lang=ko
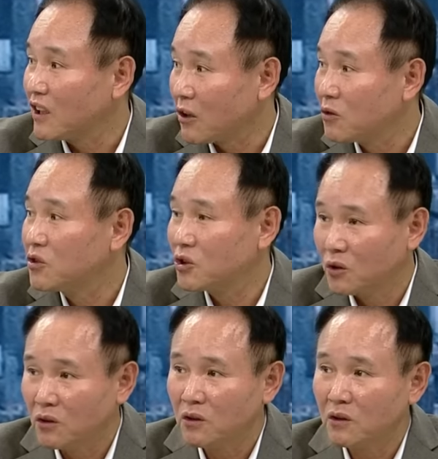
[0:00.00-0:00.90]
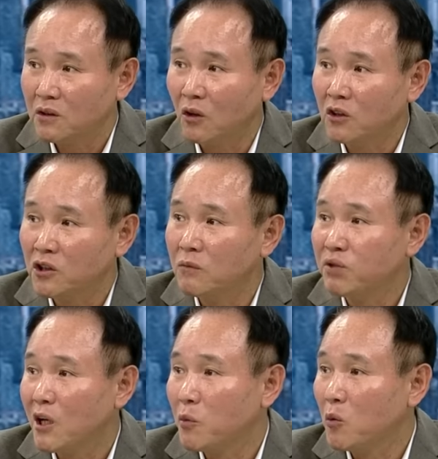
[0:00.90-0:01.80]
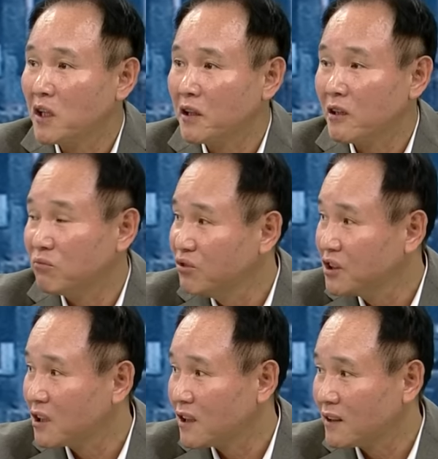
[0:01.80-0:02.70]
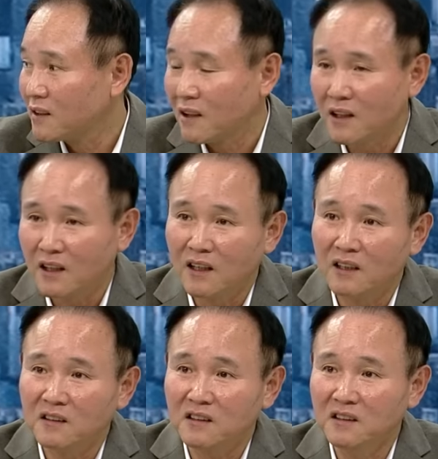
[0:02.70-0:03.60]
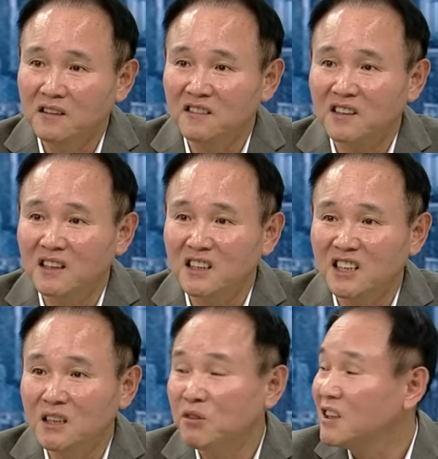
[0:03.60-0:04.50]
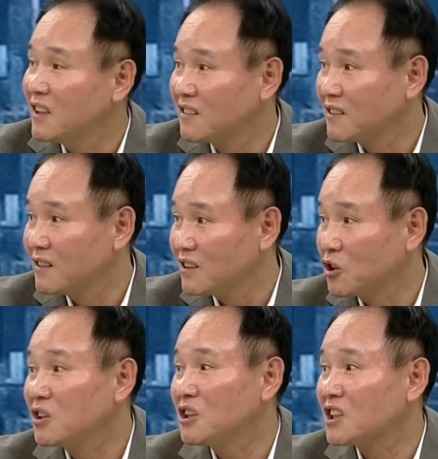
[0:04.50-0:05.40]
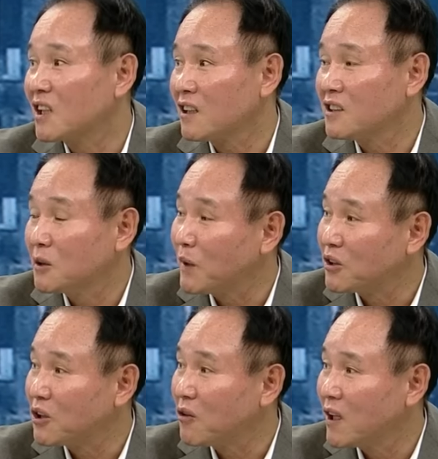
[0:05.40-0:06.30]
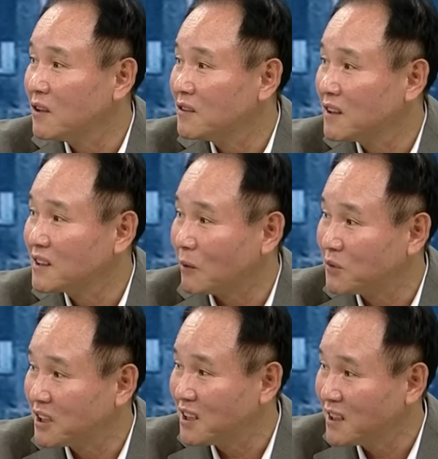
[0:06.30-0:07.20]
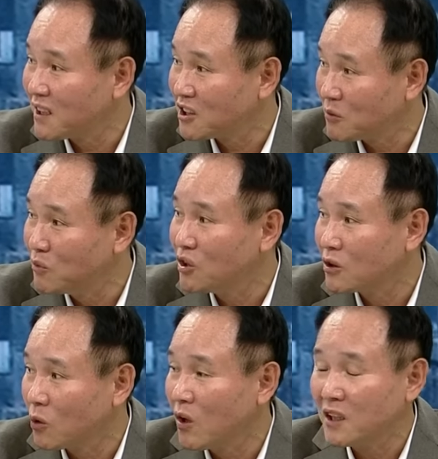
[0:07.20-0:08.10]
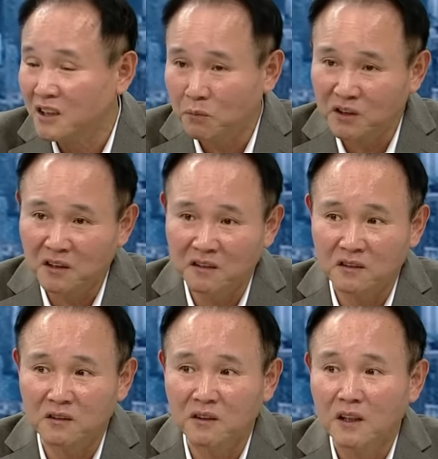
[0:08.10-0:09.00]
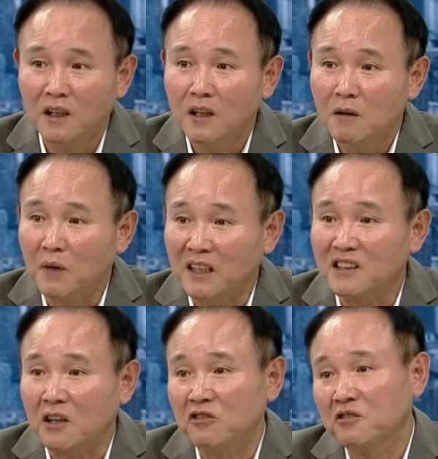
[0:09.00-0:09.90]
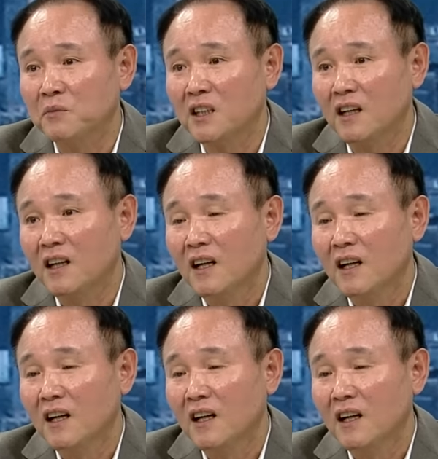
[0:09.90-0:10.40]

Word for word: 다뤘죠. 그 얼티엄 아, 플랫폼에 아, 대한 문제를 갖다가 특히 인사이드 e b s 전기차라든지 네네. 배터리에 관련된 잡지들이나 신문들 음. 온라인 잡지들에서는 많이 다뤘습니다.